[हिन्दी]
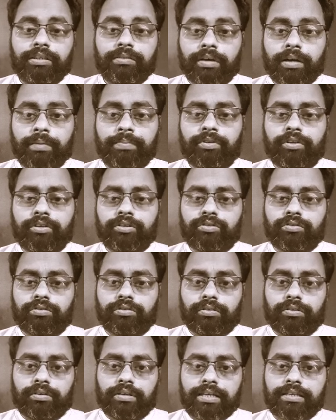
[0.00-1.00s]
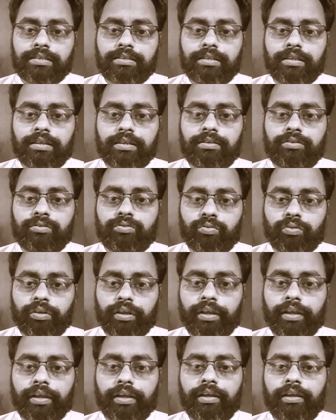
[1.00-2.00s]
जब आप लास्ट तक
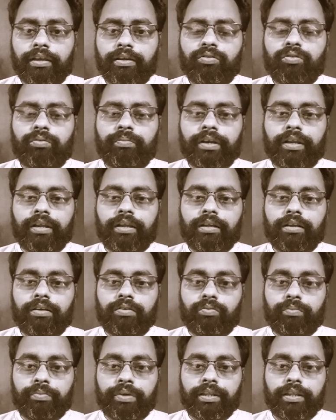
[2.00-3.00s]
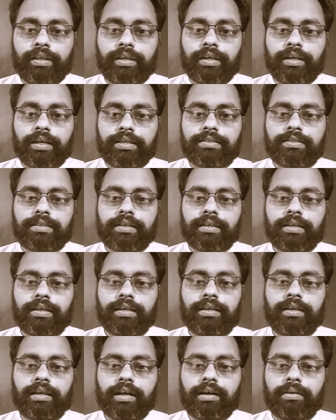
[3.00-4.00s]
सुनेंगे तो मेरी यह उम्मीद है आशा
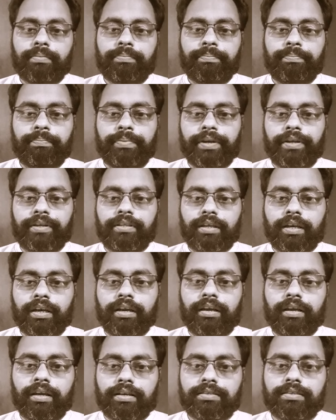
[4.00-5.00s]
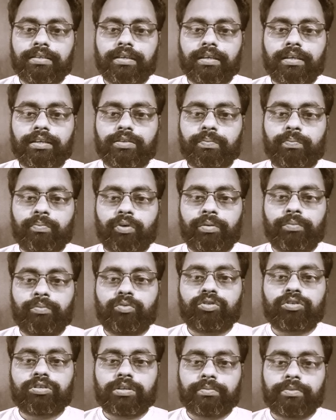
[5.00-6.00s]
है कि आप बेहतरीन ढंग से इस
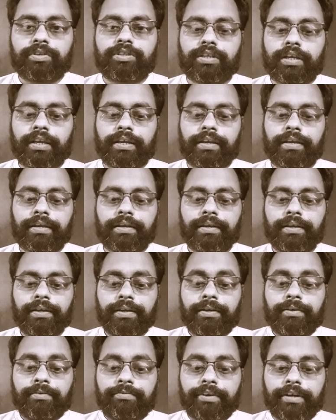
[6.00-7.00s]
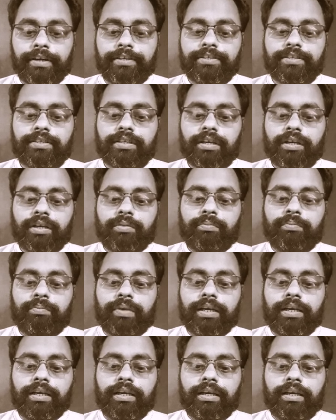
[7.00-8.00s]
पोएम को समझ जाएंगे फ्रेंड्स
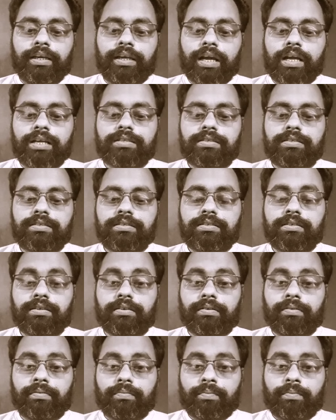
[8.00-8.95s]
माई लास्ट